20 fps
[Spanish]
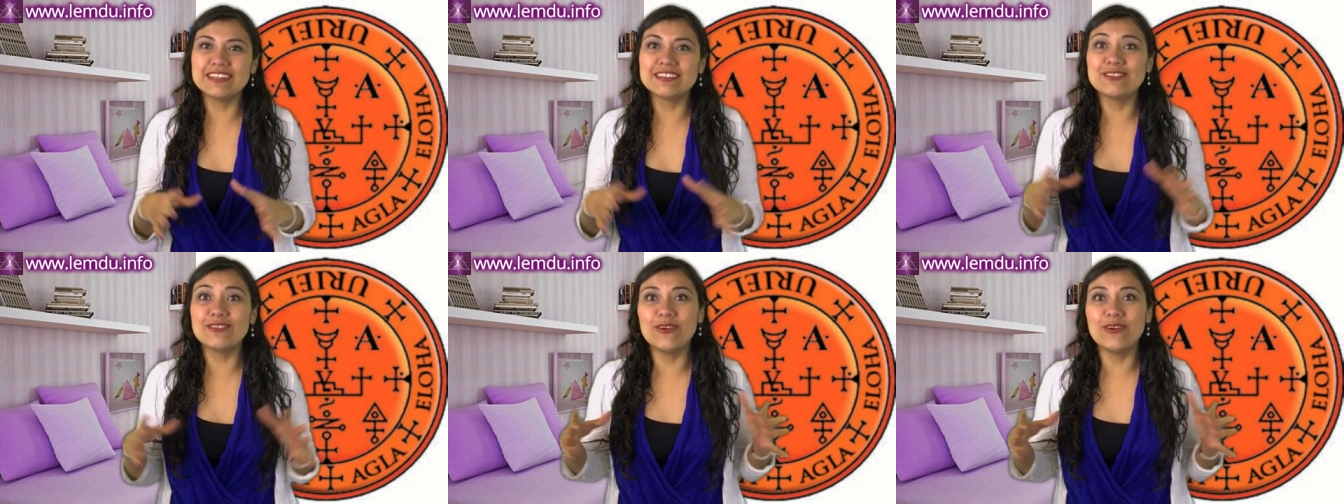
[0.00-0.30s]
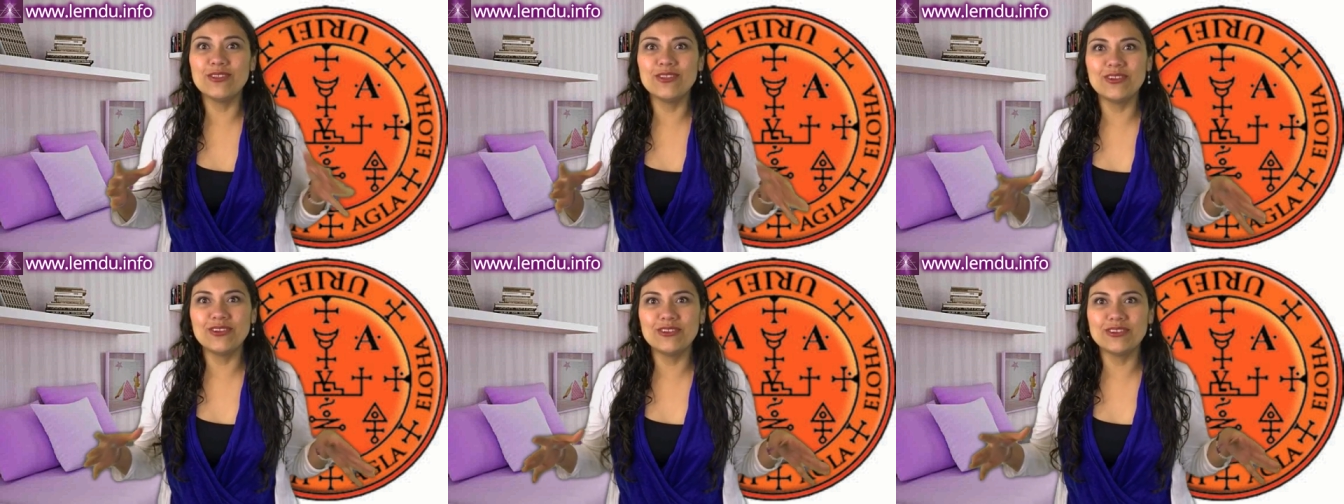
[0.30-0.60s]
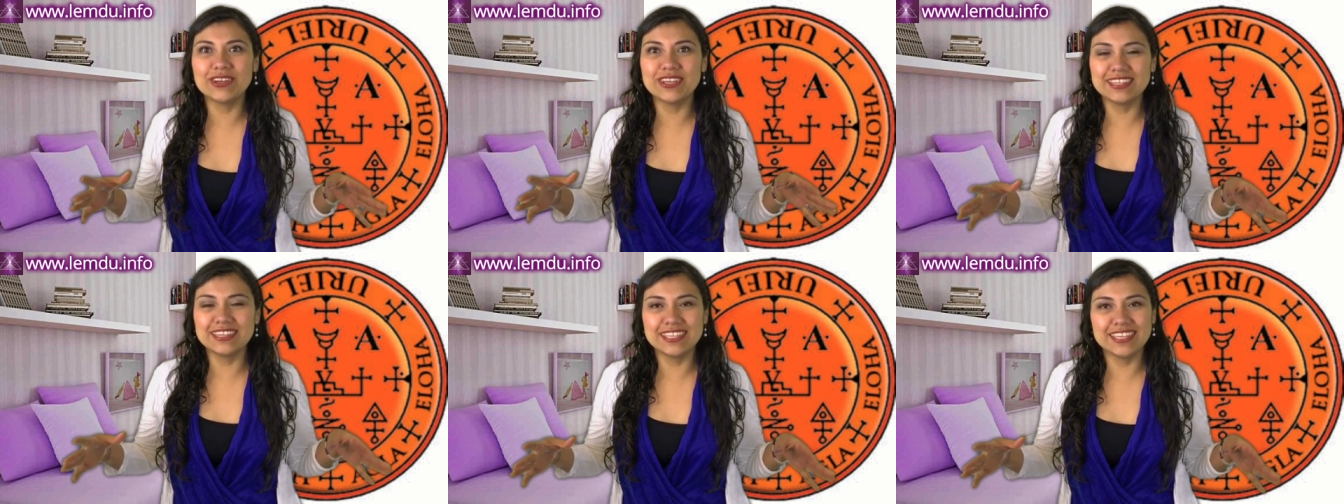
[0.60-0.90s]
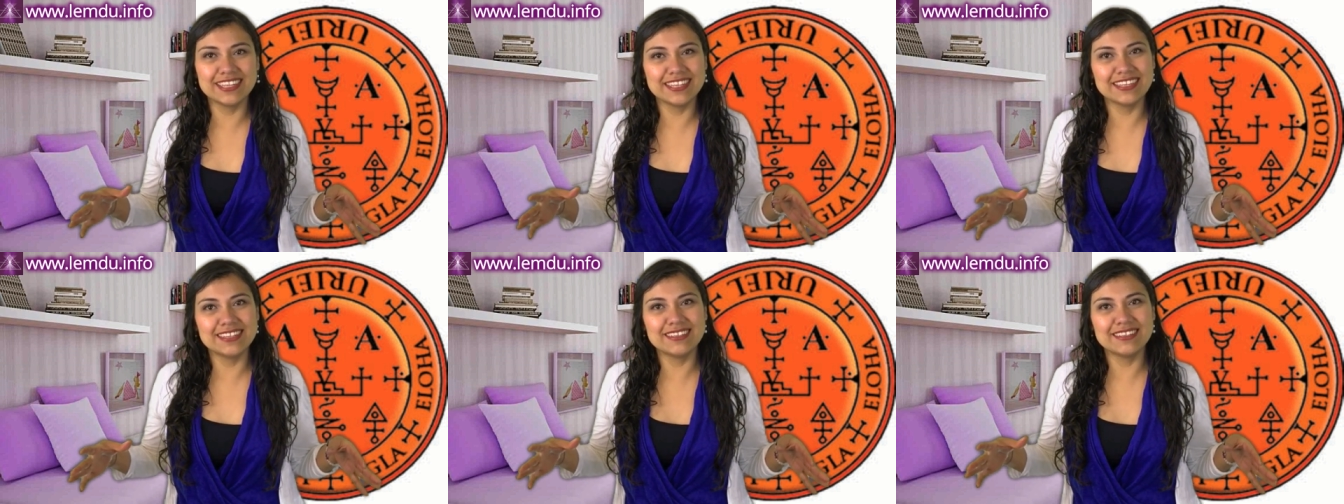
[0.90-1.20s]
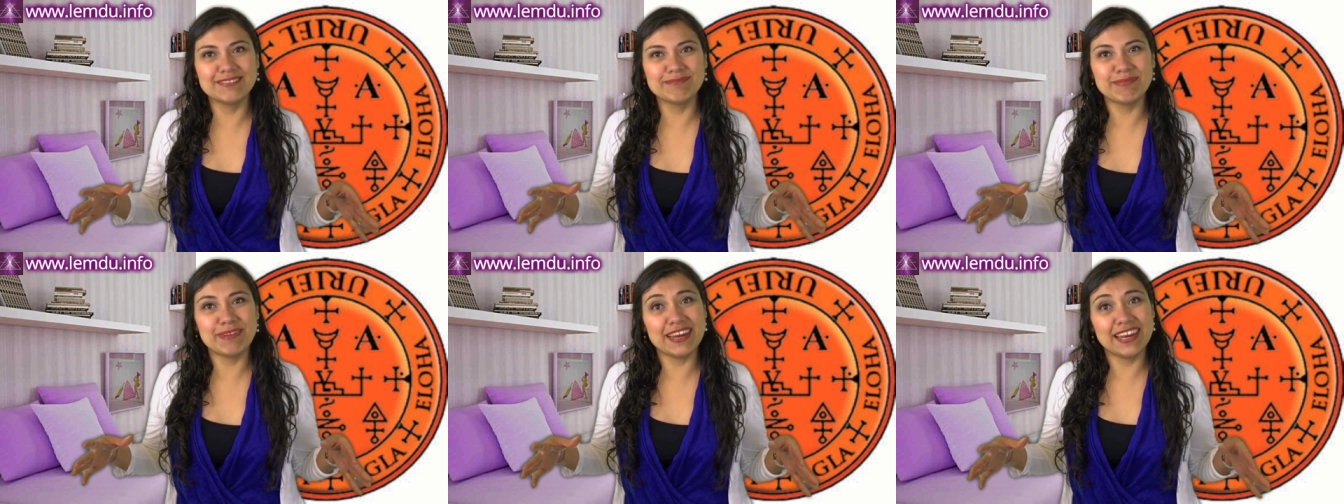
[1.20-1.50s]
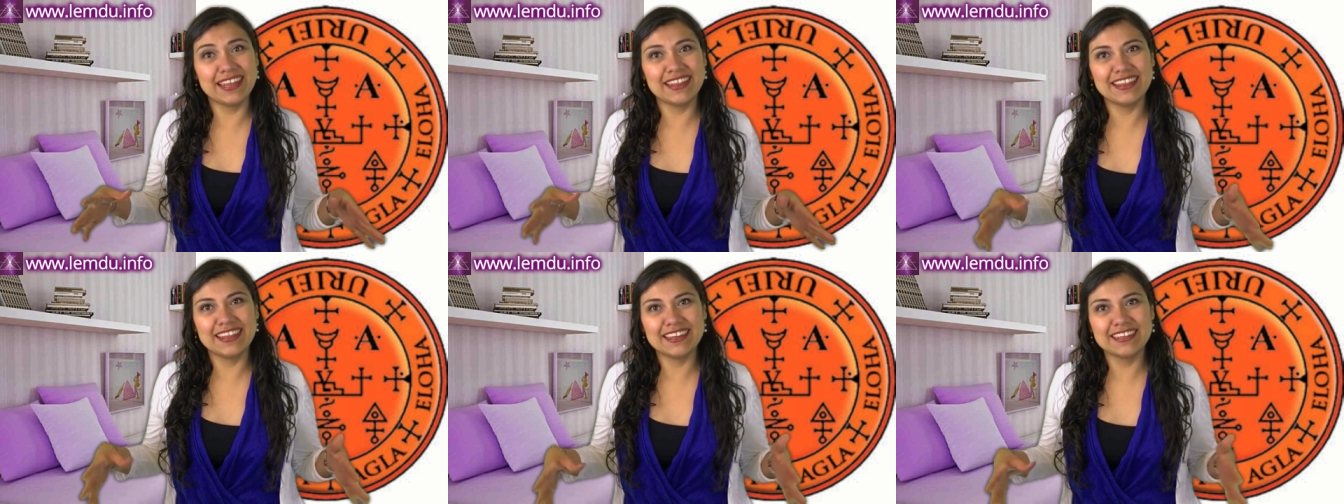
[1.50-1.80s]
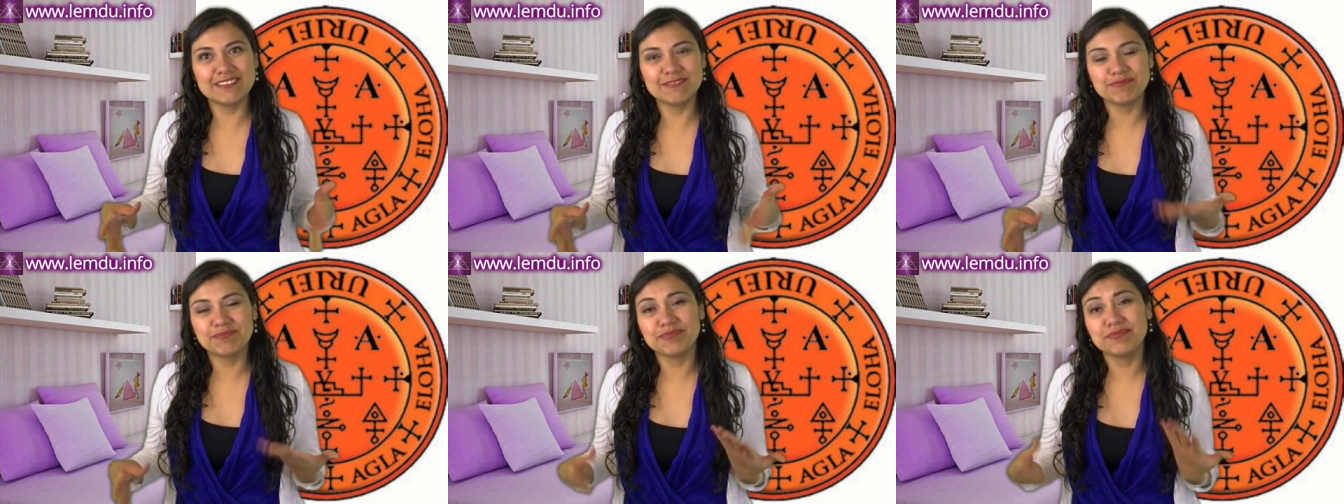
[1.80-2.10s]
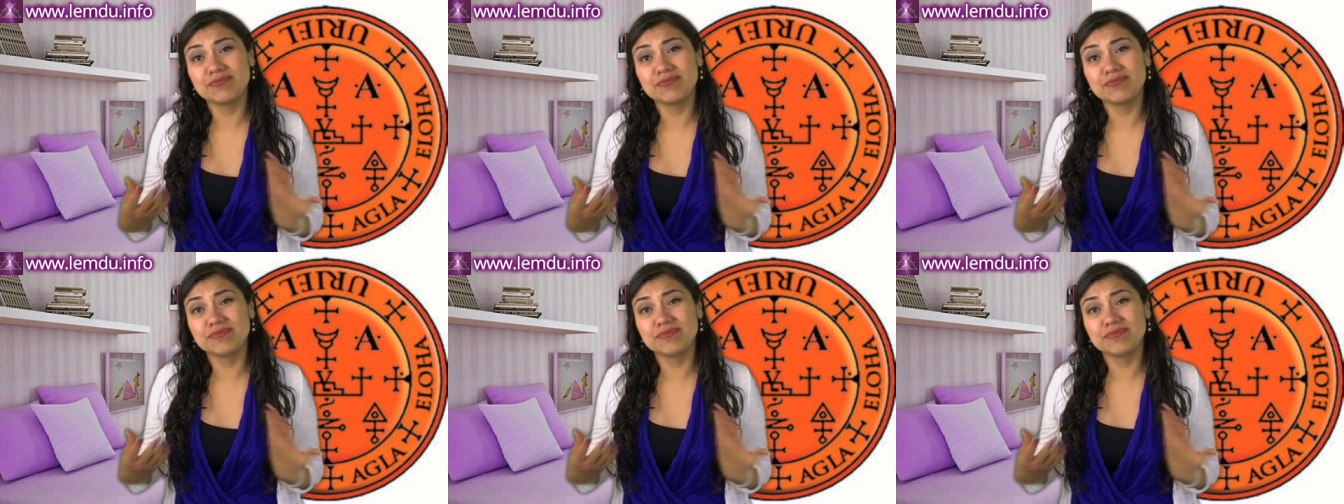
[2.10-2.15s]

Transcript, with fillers: todo lo que tienen para dar.